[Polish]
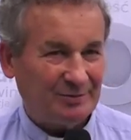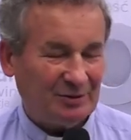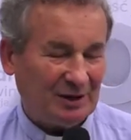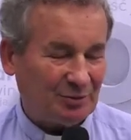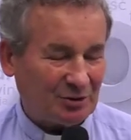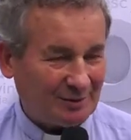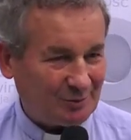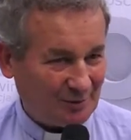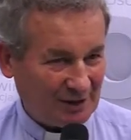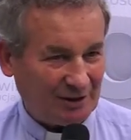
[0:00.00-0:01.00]
Ten program
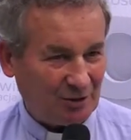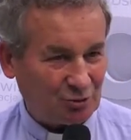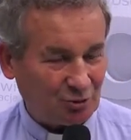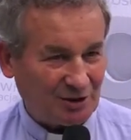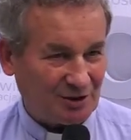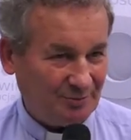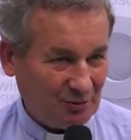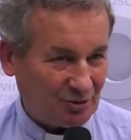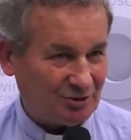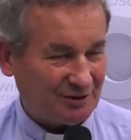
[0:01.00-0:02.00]
pomaga odróżniać
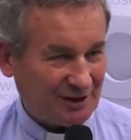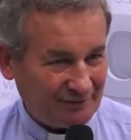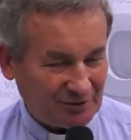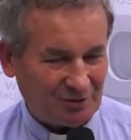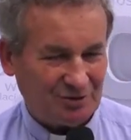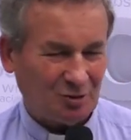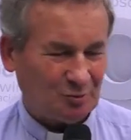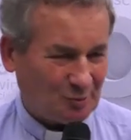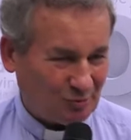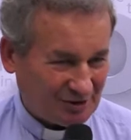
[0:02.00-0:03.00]
miłość od naiwności, od
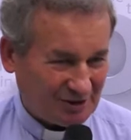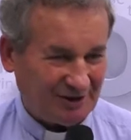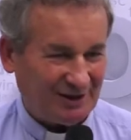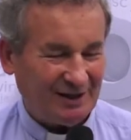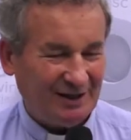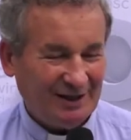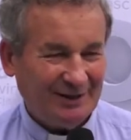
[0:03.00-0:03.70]
pobłażania